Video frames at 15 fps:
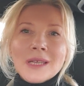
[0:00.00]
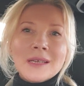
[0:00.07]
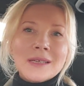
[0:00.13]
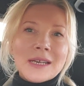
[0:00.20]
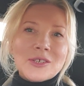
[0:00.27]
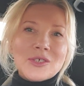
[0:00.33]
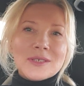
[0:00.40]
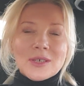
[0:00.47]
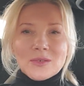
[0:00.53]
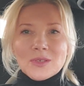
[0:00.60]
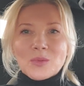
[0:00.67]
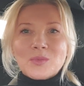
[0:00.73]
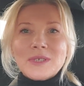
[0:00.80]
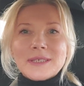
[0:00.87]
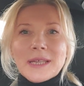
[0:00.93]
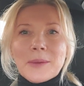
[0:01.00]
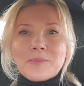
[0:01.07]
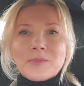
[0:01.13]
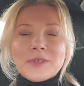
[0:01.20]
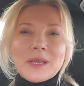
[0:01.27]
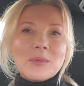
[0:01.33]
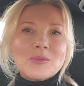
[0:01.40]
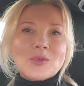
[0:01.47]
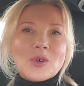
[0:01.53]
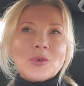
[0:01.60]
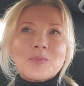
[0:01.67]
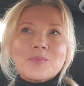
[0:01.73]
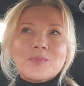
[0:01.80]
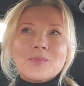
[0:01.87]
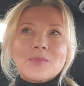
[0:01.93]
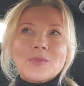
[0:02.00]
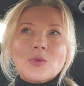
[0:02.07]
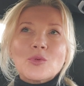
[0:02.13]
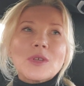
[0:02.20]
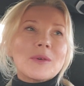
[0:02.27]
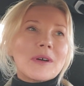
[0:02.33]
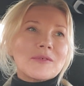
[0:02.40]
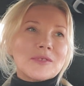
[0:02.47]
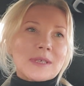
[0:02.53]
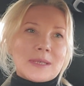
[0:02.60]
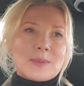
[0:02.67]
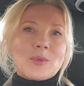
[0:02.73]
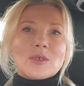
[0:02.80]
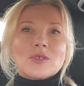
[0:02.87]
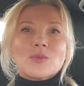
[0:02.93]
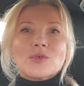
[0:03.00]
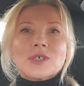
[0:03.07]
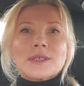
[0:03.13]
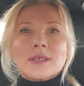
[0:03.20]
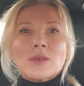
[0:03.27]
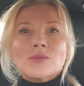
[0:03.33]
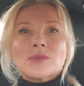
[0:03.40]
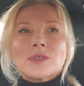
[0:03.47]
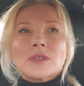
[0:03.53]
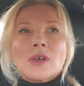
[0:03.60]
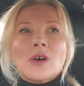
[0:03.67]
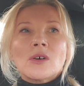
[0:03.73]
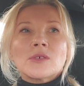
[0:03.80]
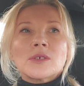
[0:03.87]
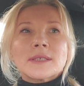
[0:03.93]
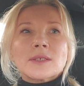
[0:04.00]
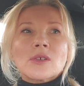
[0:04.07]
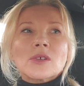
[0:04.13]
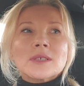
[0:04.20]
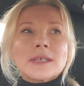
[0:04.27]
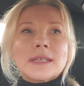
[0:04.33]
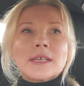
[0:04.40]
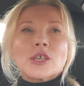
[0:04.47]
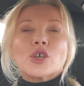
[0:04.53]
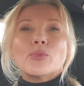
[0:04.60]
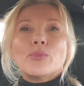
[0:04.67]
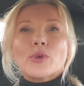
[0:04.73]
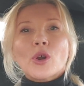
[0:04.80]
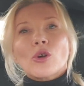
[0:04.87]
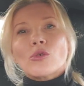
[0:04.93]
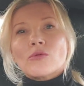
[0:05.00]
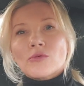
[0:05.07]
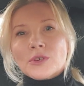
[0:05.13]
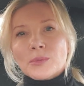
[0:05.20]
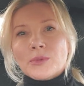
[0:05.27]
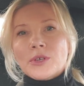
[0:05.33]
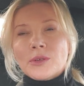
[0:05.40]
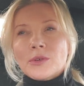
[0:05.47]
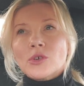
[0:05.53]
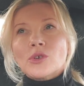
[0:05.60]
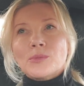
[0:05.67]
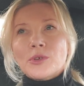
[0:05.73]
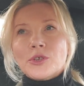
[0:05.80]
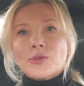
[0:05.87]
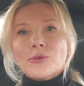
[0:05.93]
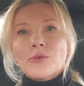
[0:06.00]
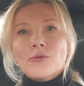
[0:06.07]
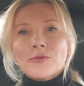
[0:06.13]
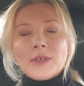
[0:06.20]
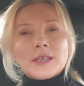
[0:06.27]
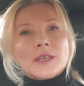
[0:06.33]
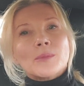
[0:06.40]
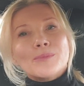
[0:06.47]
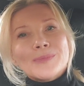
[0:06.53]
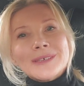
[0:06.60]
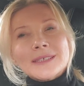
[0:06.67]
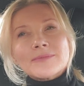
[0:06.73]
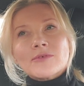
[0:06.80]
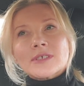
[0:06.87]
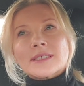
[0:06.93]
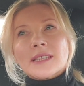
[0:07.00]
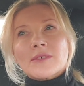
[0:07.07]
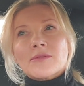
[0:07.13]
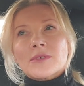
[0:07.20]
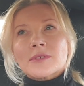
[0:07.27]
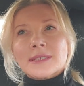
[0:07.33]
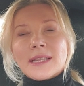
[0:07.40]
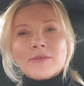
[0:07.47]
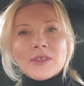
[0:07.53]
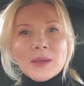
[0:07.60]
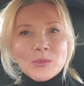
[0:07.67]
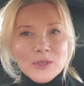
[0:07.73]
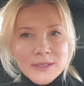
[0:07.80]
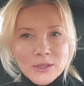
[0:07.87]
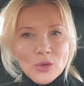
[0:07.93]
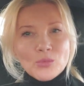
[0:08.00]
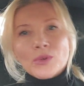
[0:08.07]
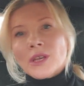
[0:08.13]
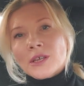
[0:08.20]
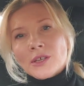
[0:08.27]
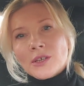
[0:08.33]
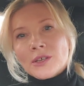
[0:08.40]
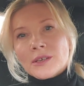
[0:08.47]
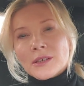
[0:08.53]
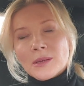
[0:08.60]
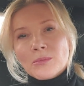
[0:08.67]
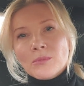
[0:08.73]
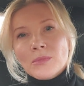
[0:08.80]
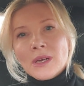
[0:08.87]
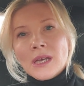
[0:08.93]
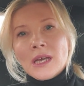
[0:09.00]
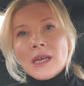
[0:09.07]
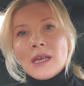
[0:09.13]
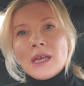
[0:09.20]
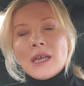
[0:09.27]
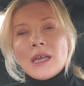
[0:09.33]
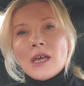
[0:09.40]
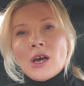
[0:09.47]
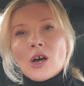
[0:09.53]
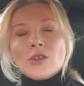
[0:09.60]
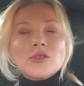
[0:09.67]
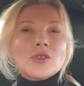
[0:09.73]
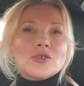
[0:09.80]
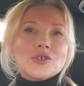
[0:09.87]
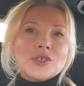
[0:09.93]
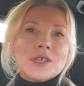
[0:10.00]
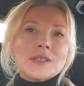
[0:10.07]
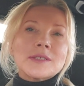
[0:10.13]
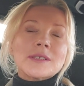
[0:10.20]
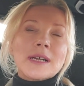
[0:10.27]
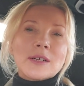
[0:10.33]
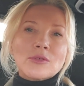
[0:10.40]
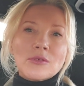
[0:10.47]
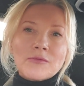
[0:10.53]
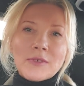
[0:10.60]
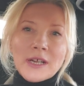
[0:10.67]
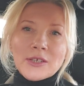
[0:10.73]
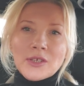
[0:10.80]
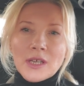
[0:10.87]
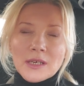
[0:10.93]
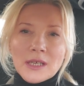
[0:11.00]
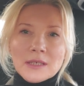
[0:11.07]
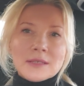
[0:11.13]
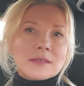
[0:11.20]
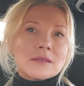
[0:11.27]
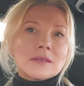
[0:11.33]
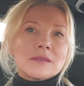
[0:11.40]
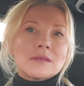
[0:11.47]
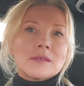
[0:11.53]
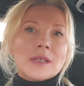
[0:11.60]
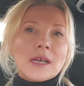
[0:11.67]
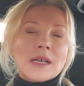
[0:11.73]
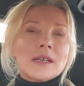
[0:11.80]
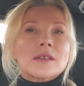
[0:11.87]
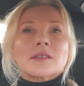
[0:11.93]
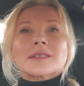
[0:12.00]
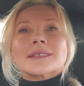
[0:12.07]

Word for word: Granice osobiste? Ja bym to ujęła w ten sposób, że są to, jest to rodzaj takich progów, limitów, jakie my stawiamy sobie i innym odnośnie traktowania nas, tak?